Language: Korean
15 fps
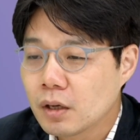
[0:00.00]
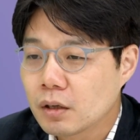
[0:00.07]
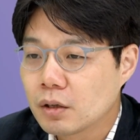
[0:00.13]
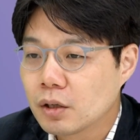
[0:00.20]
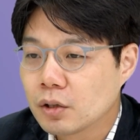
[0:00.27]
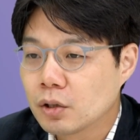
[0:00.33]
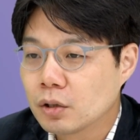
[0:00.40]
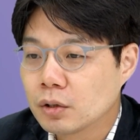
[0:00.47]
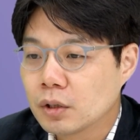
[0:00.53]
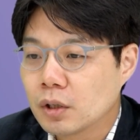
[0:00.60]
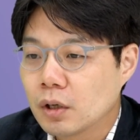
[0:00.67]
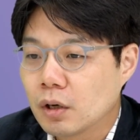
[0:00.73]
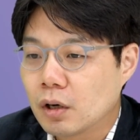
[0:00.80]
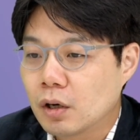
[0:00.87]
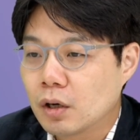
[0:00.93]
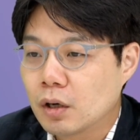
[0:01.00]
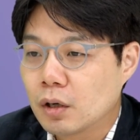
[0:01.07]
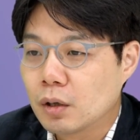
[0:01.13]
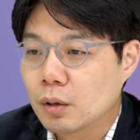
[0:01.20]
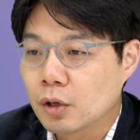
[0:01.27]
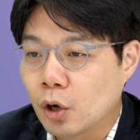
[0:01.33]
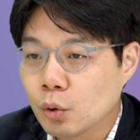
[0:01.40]
그래서
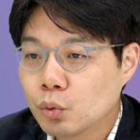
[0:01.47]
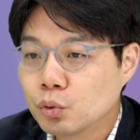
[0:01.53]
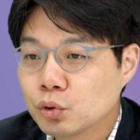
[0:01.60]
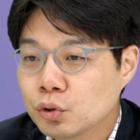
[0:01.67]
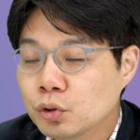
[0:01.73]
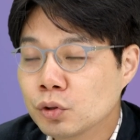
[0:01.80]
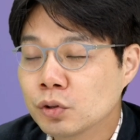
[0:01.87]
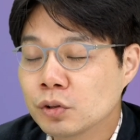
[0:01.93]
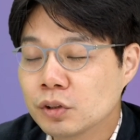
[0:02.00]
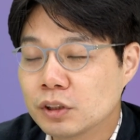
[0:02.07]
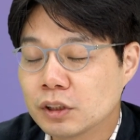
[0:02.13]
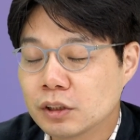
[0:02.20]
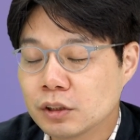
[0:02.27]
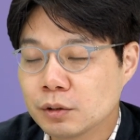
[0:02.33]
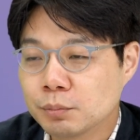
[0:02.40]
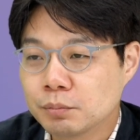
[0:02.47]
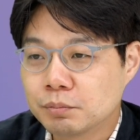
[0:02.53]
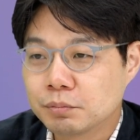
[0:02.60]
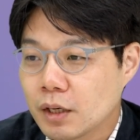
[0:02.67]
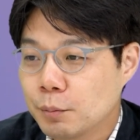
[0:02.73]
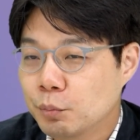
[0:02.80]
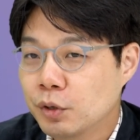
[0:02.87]
어, 결국은 지금
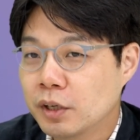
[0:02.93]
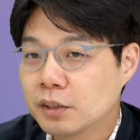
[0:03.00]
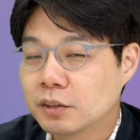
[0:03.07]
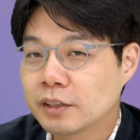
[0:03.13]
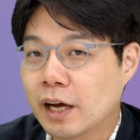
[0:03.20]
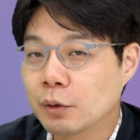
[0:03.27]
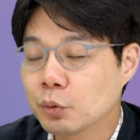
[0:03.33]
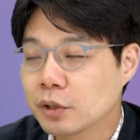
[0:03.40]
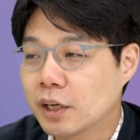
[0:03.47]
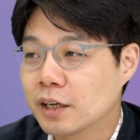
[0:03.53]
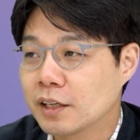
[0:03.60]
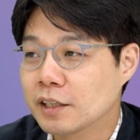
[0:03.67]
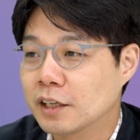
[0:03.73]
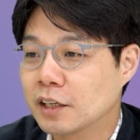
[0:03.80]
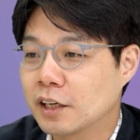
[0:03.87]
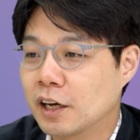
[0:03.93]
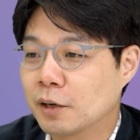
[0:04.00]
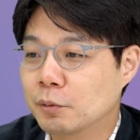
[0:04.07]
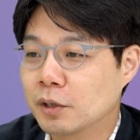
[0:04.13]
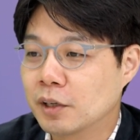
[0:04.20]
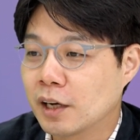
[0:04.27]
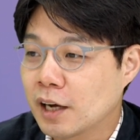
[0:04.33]
인플레이션이 안 온다는
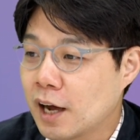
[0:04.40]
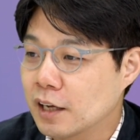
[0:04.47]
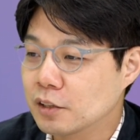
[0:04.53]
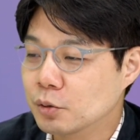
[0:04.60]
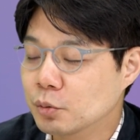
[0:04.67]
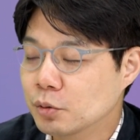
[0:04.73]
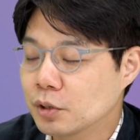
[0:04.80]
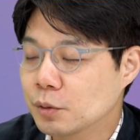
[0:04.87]
얘기가 아니고